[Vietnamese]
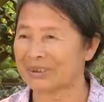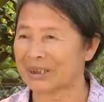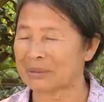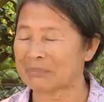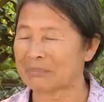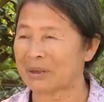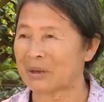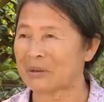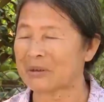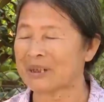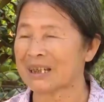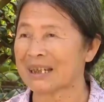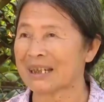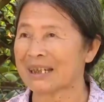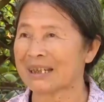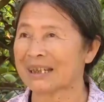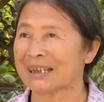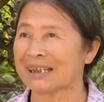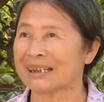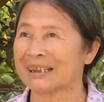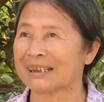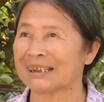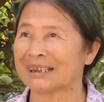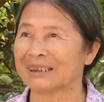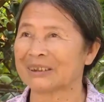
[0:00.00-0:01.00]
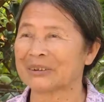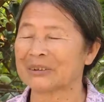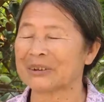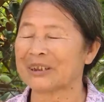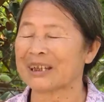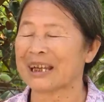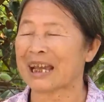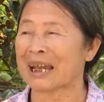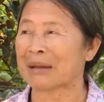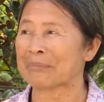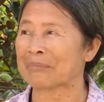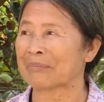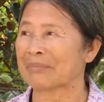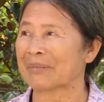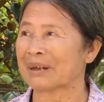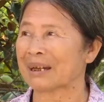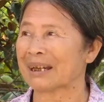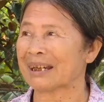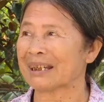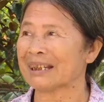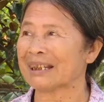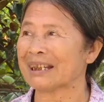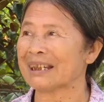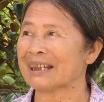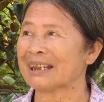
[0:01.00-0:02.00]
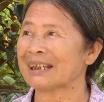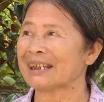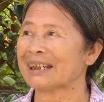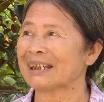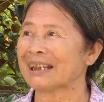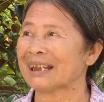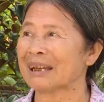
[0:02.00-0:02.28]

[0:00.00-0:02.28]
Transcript: Vườn mẫu này tôi làm cách đây